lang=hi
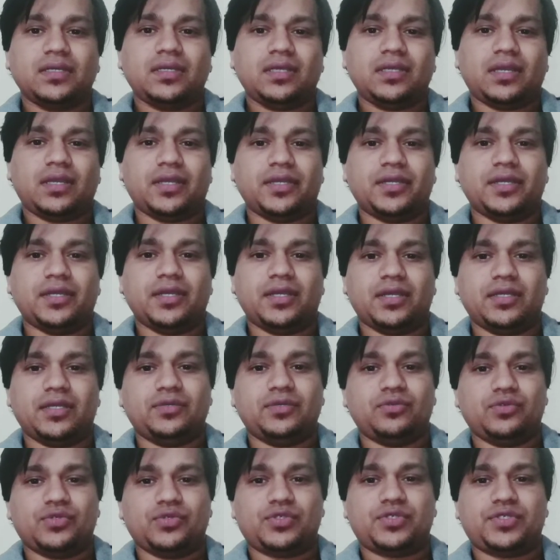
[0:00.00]
कहीं ना
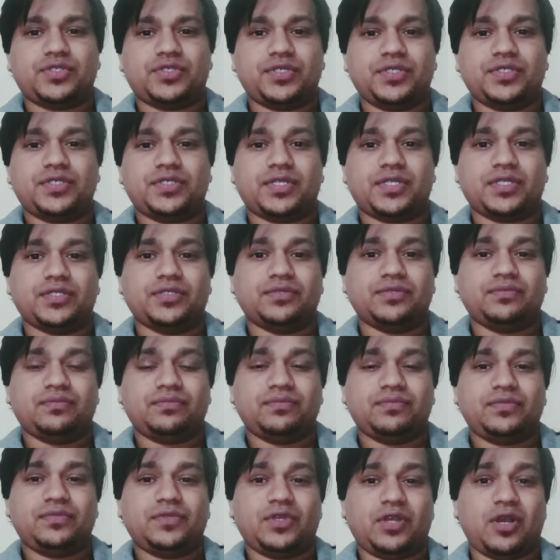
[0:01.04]
कहीं उस चीज़ की
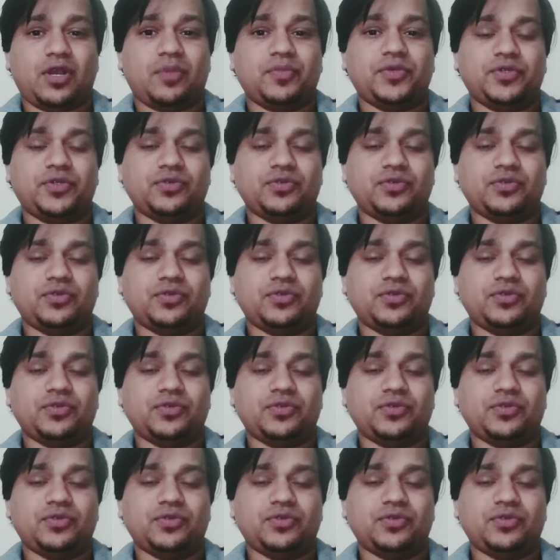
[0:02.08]
कमी